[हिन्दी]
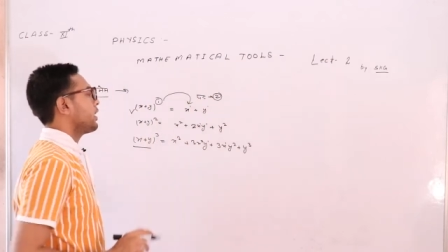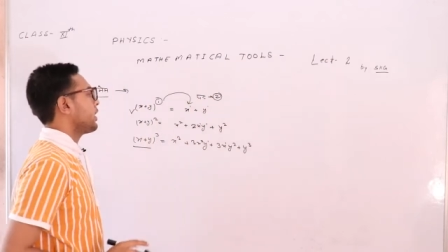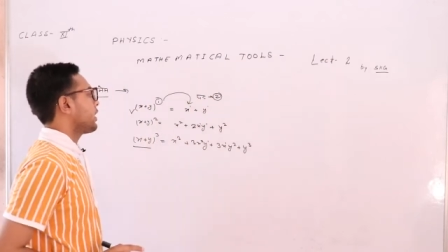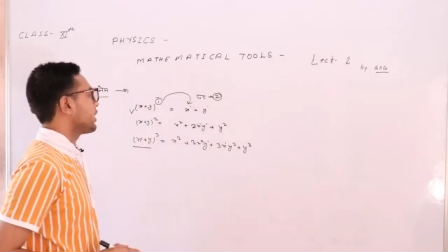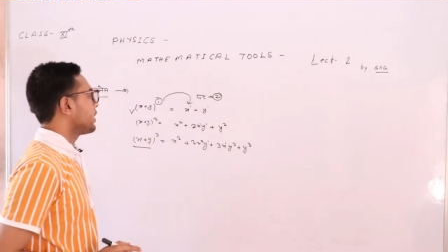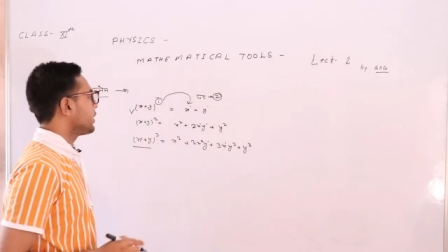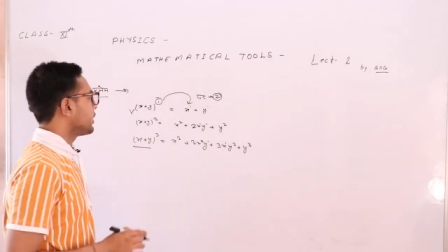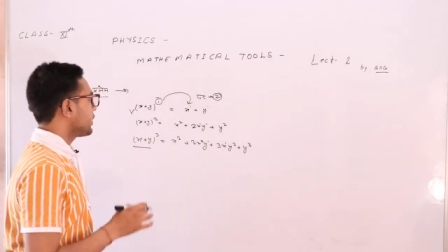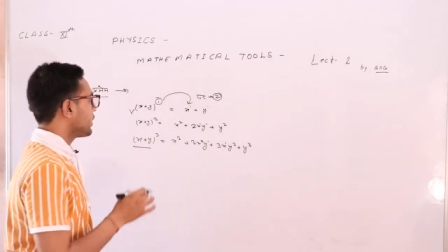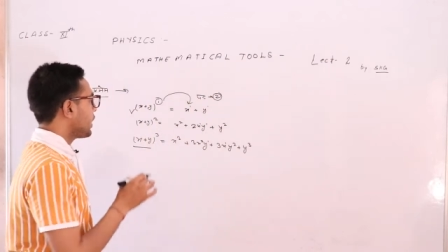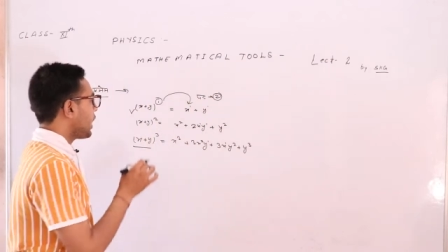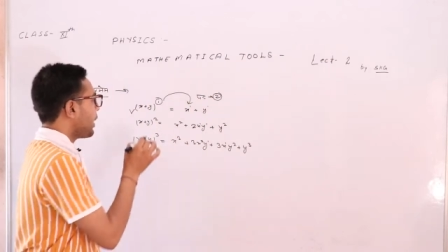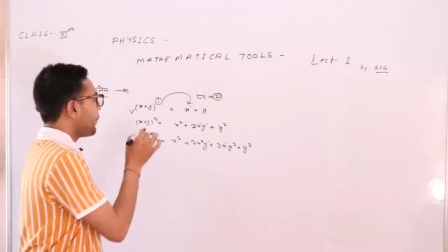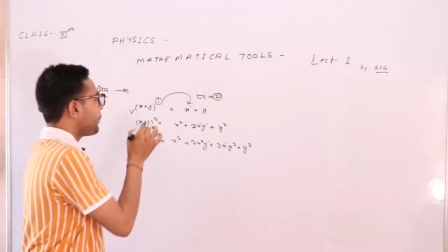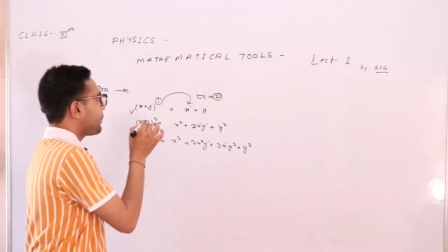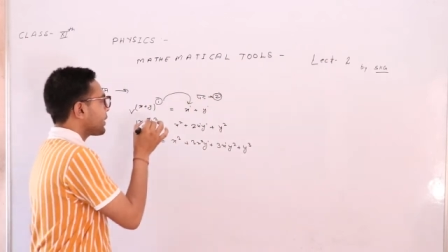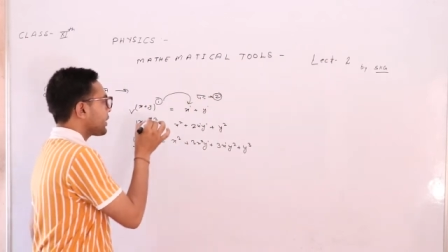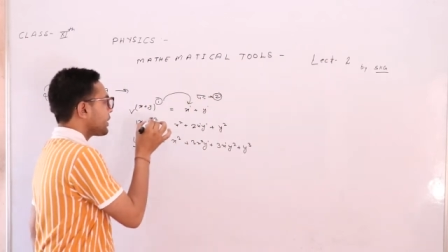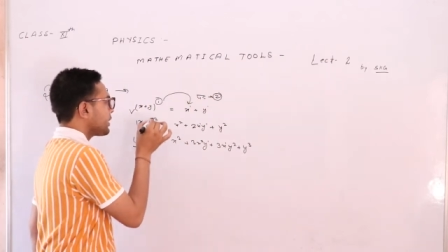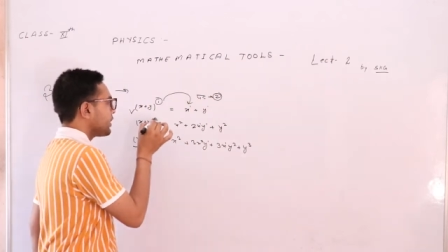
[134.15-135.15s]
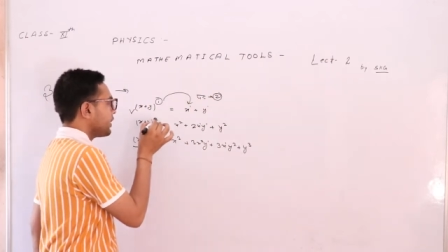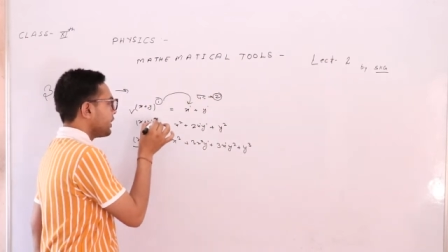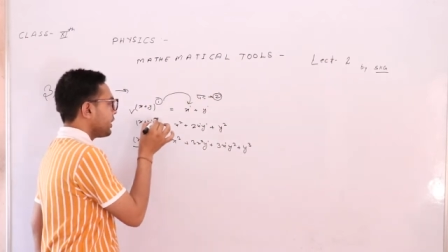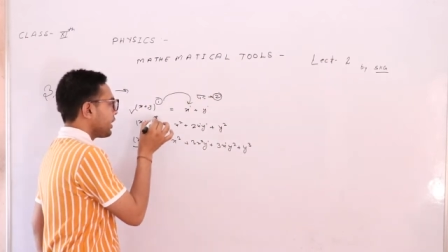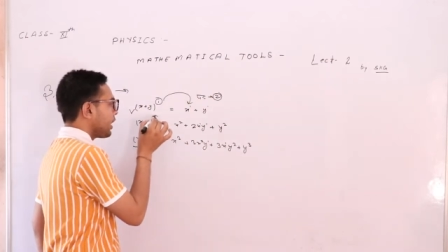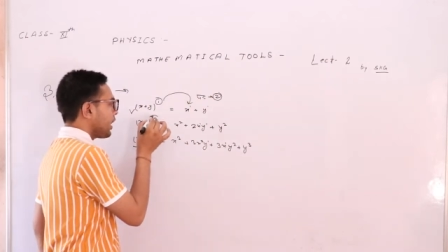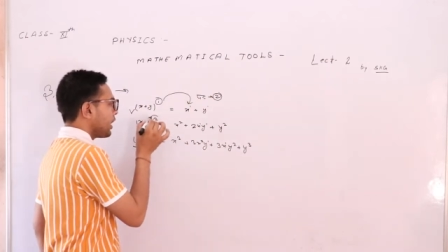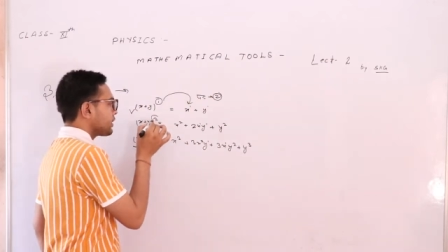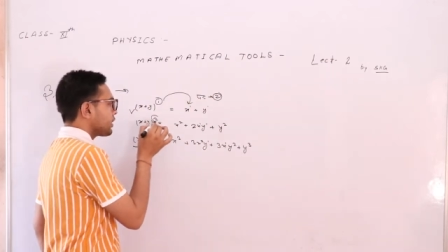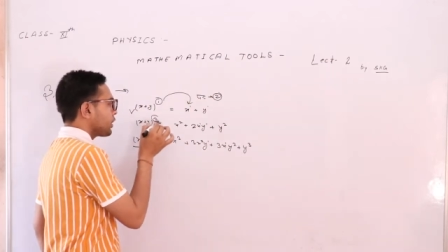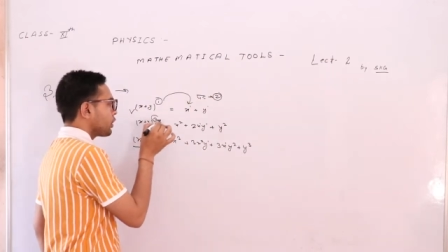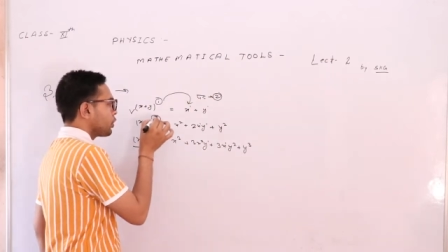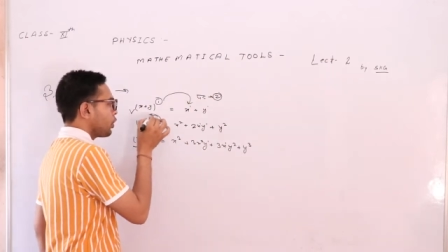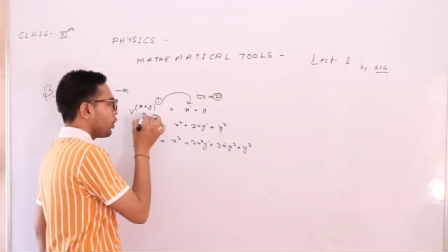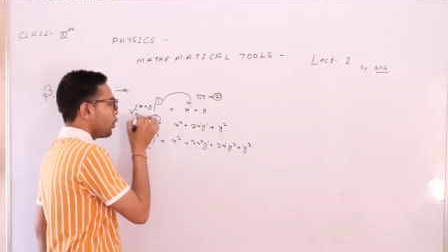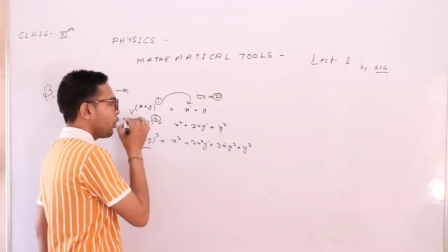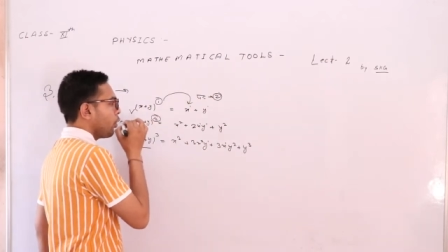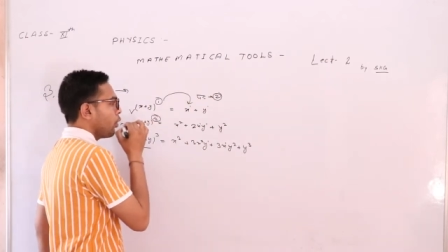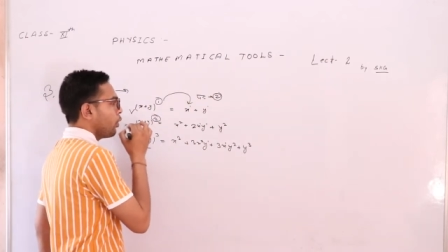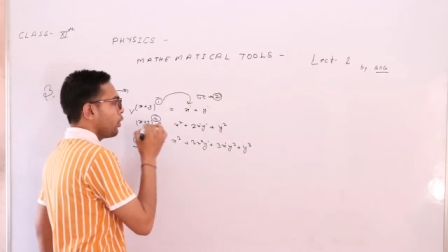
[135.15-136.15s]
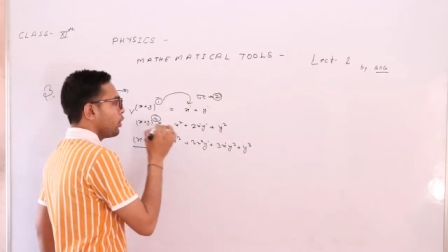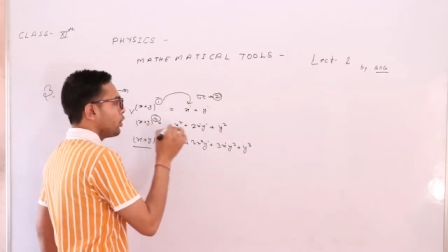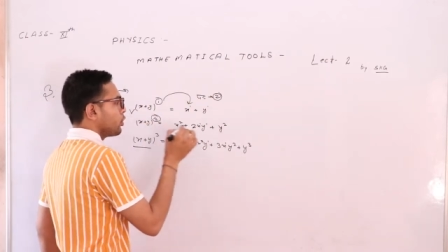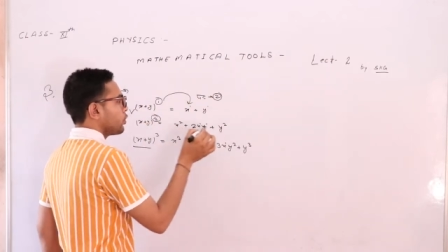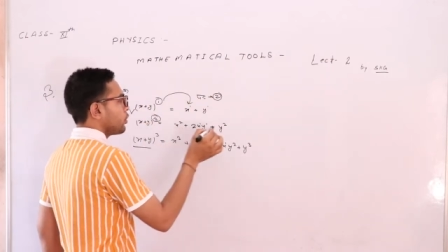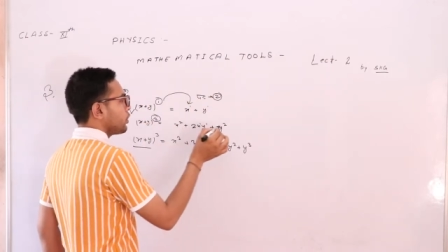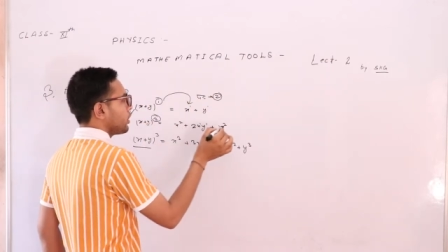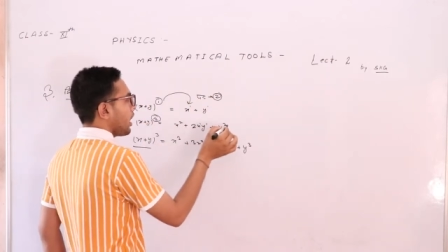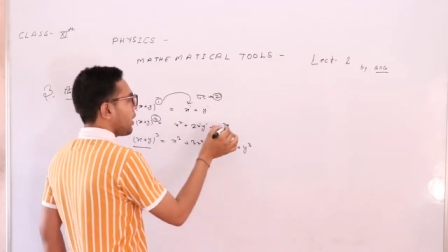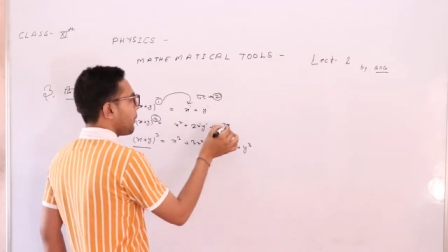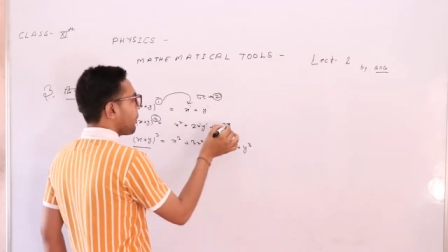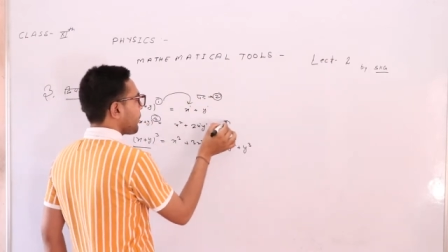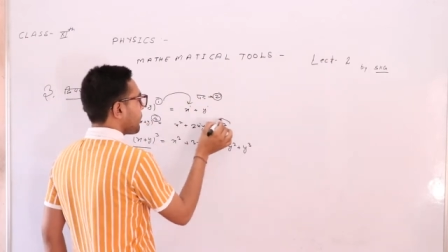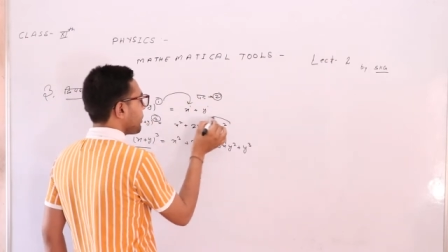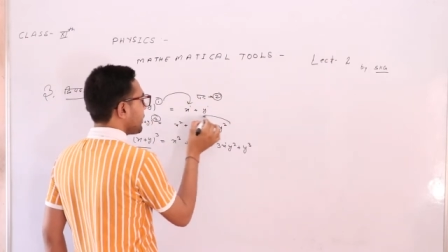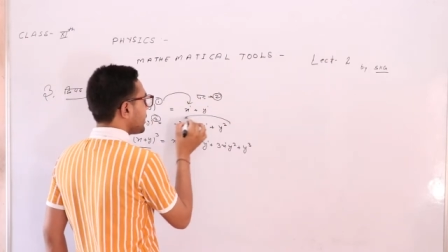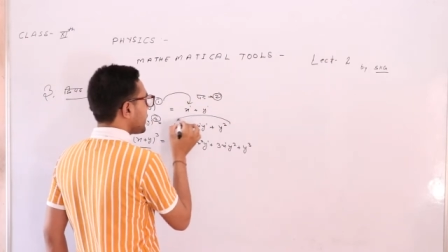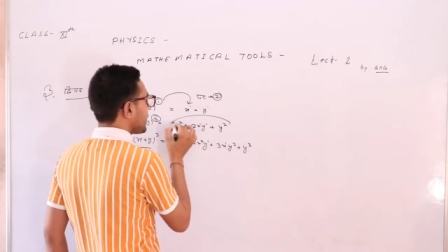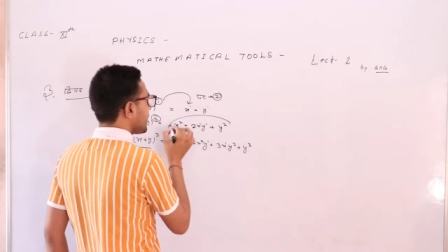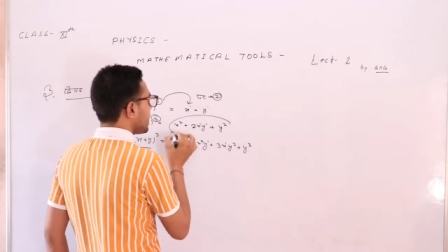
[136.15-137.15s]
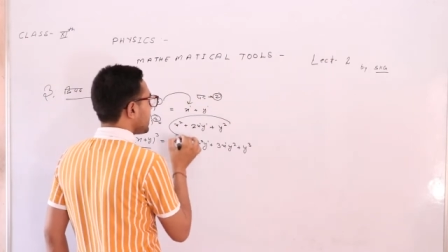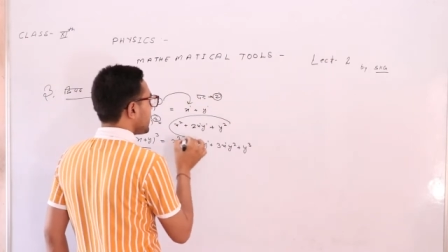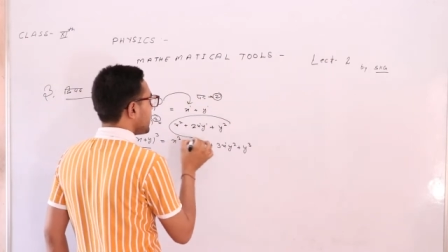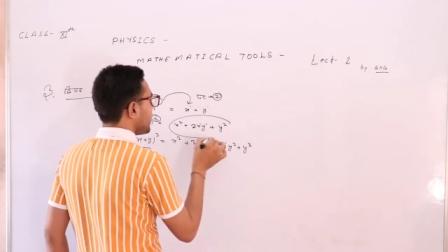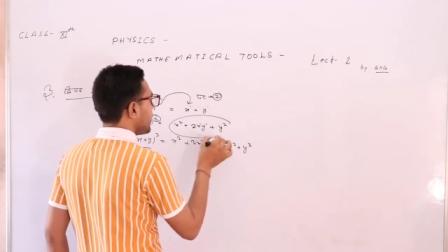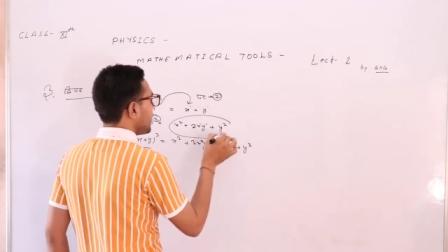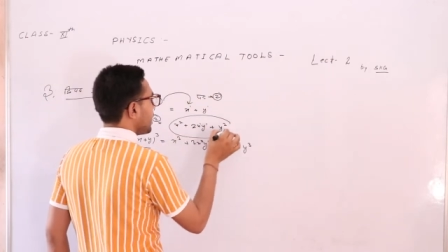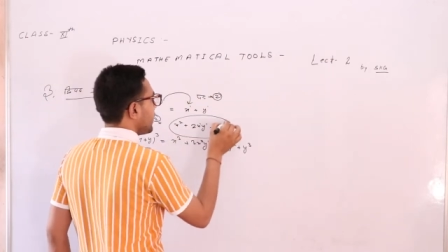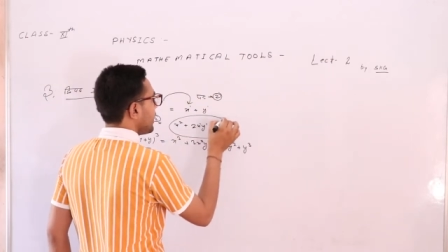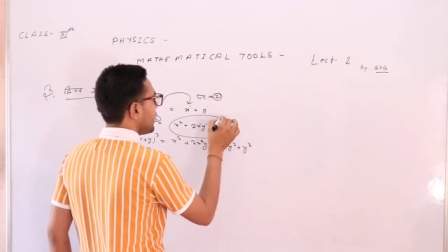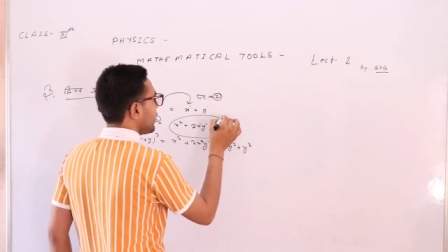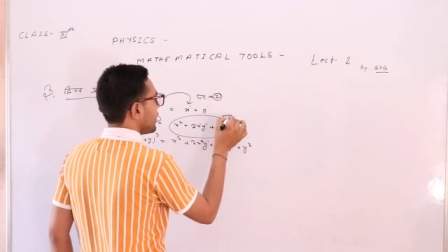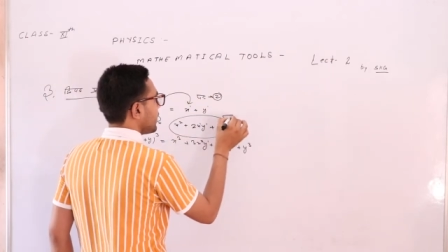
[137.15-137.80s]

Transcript: एक यहाँ पर कितनी घात है दो तो यहाँ पर पद कितने हैं